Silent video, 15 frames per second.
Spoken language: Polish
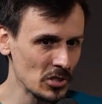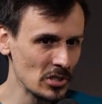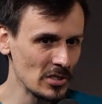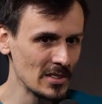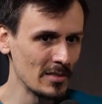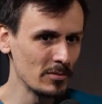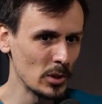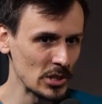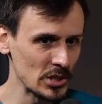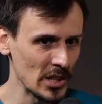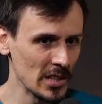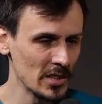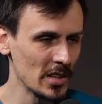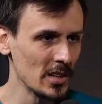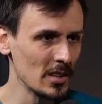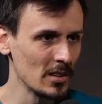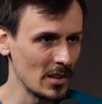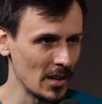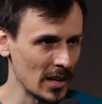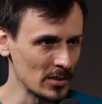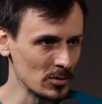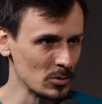czyli zawłaszczanie
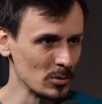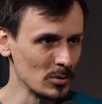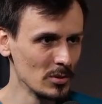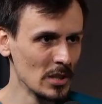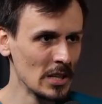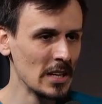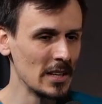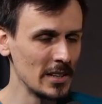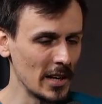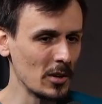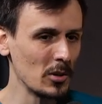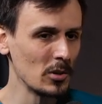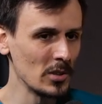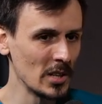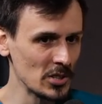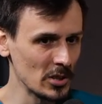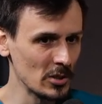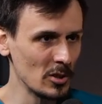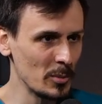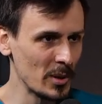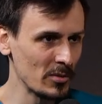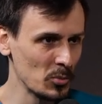lasu jako
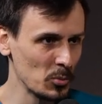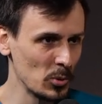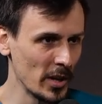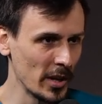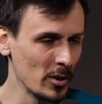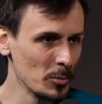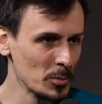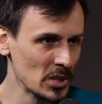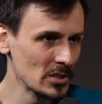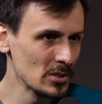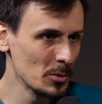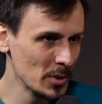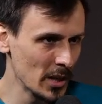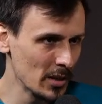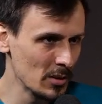naszego dobra wspólnego przez tą